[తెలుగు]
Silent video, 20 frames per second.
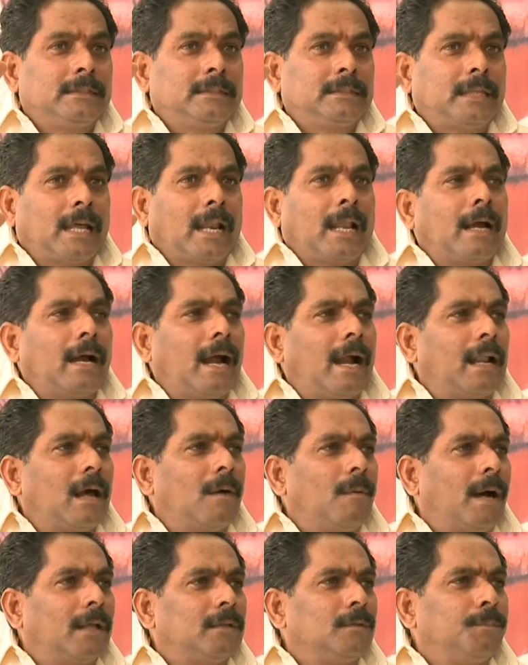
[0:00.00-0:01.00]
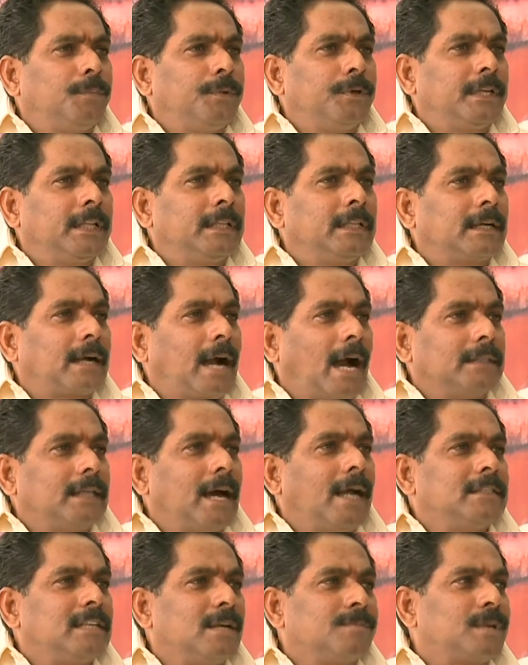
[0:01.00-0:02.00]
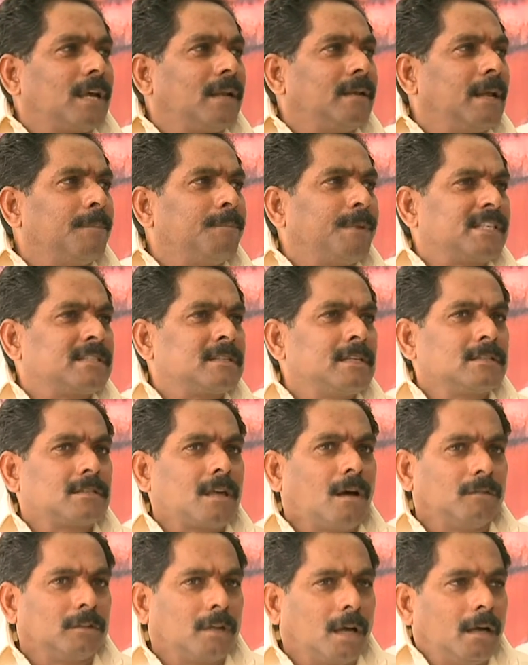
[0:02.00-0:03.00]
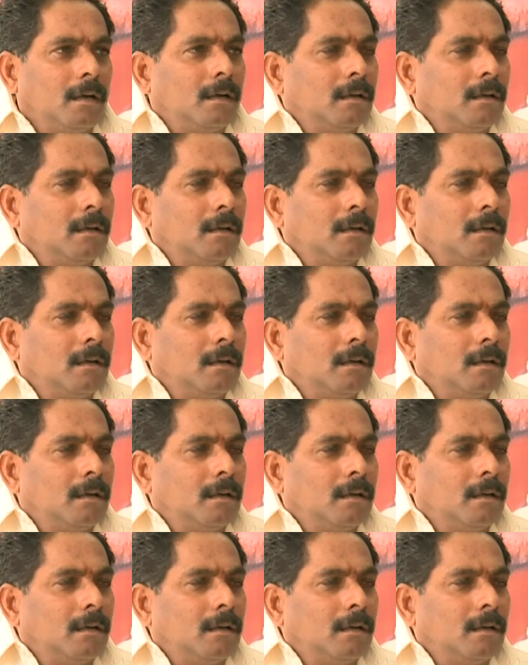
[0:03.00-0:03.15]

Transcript: తెలంగాణ వాదం పుట్టింది కాదా అని చెప్పని నేను ప్రశ్నిస్తా ఉన్నా